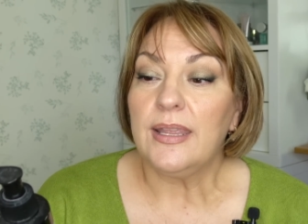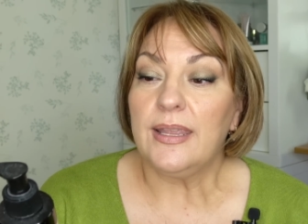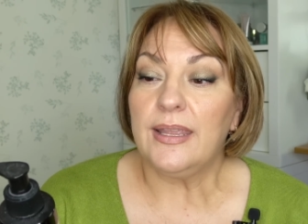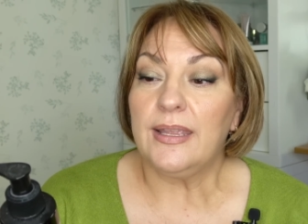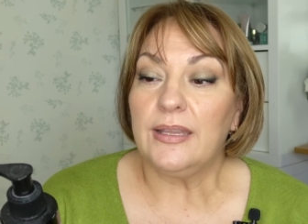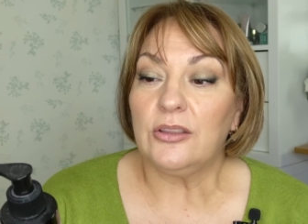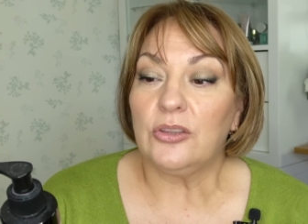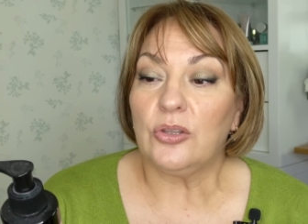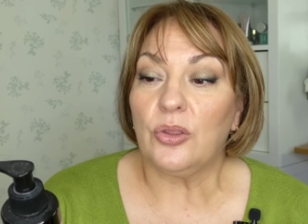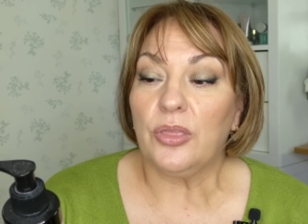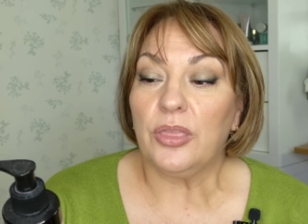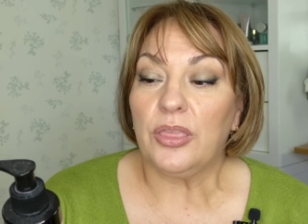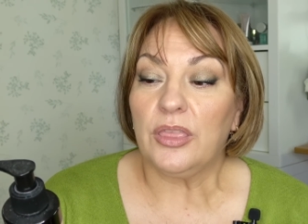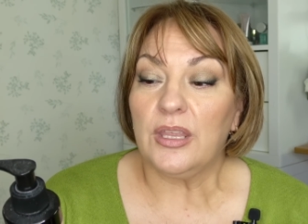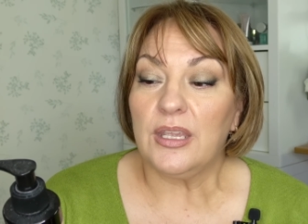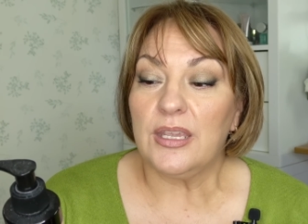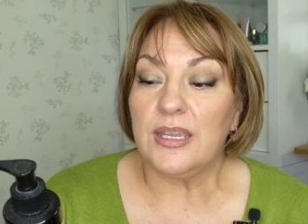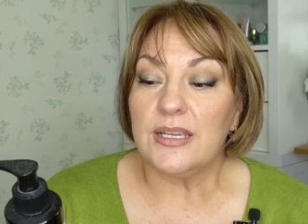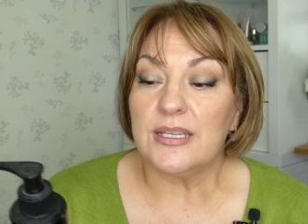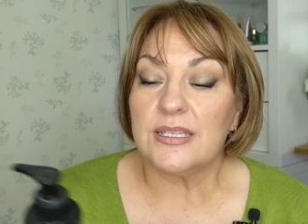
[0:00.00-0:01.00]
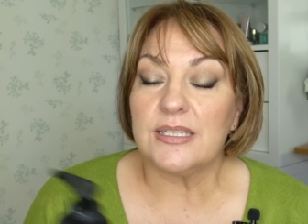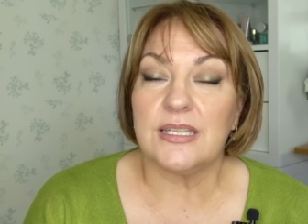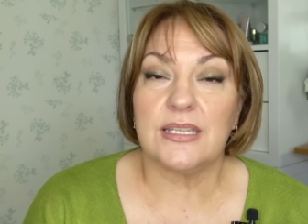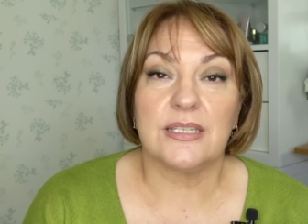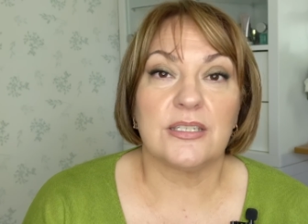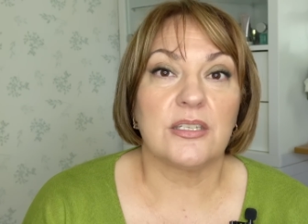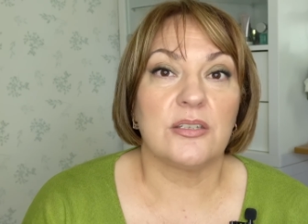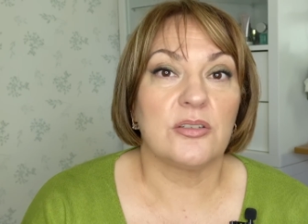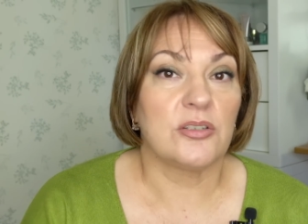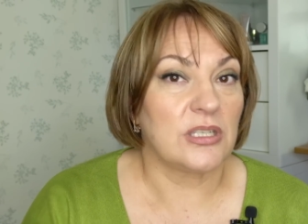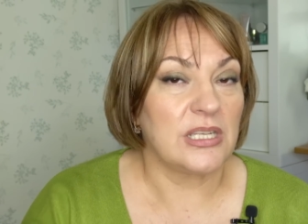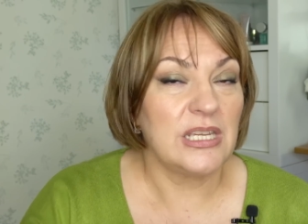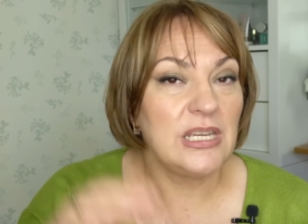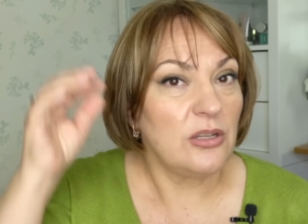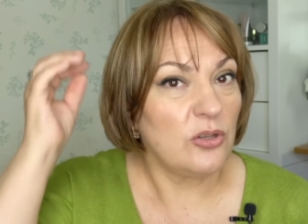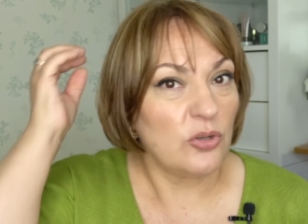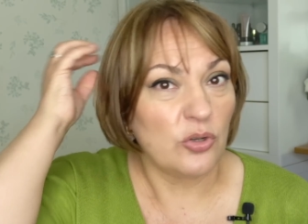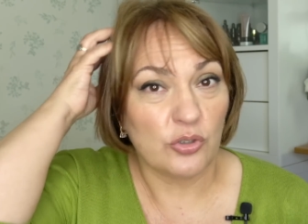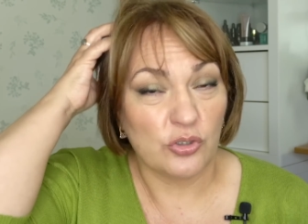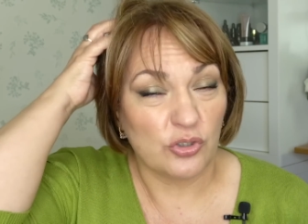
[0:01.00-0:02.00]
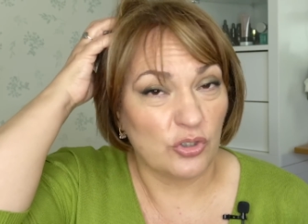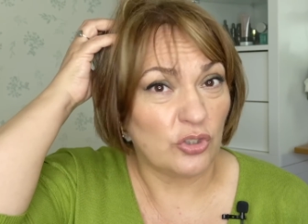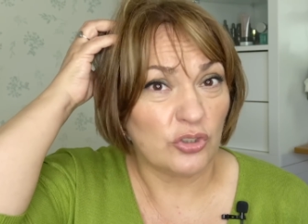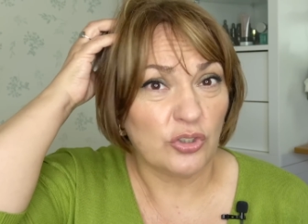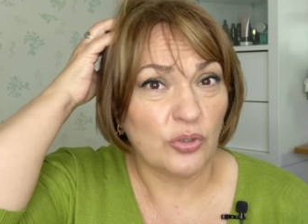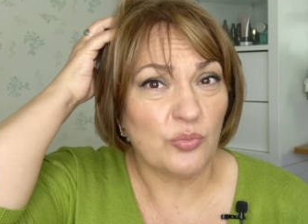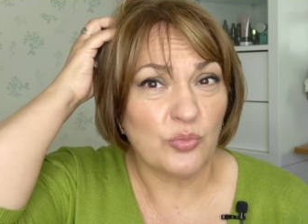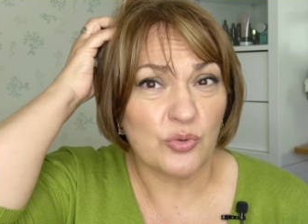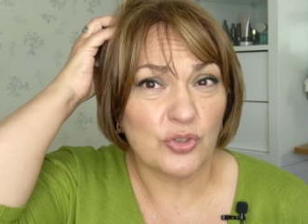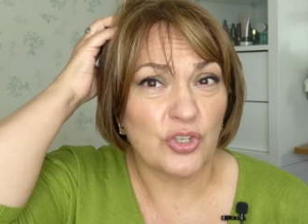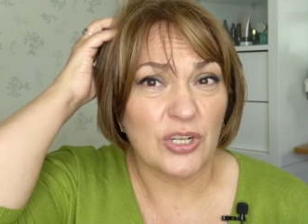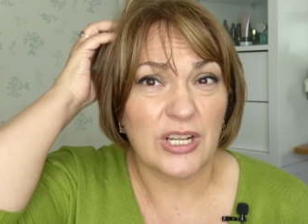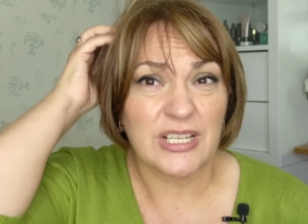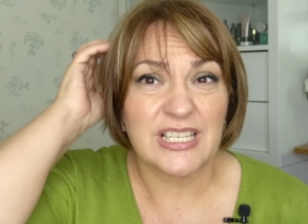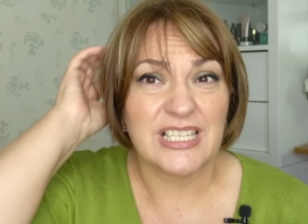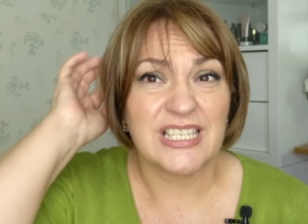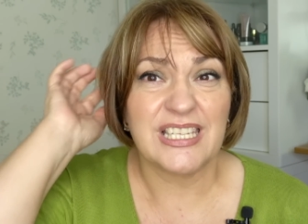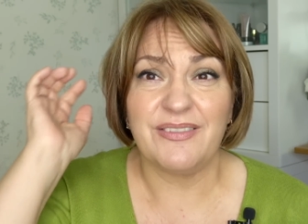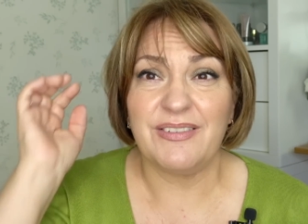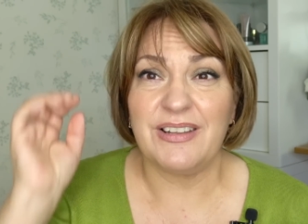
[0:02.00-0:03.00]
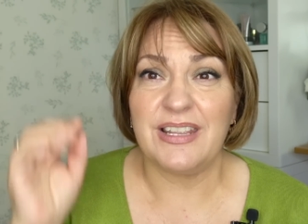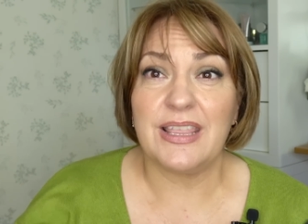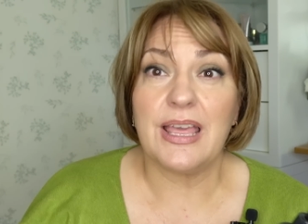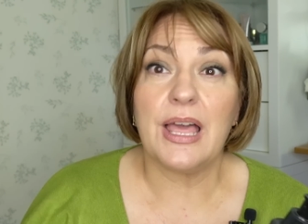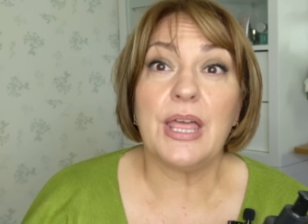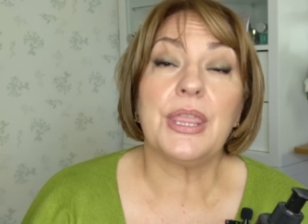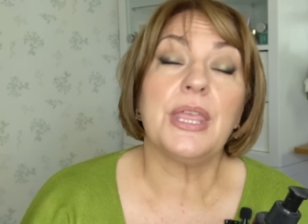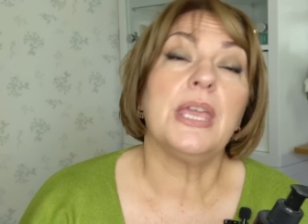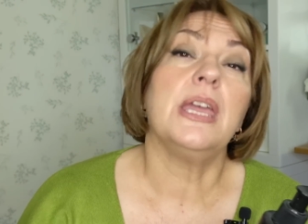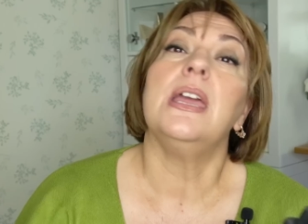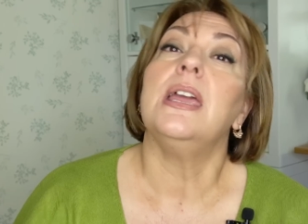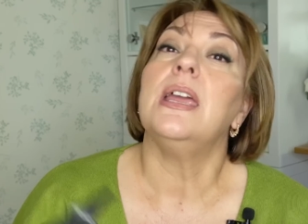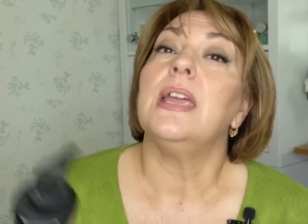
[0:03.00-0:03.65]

Entonces, sí, noto mucho la sensibilidad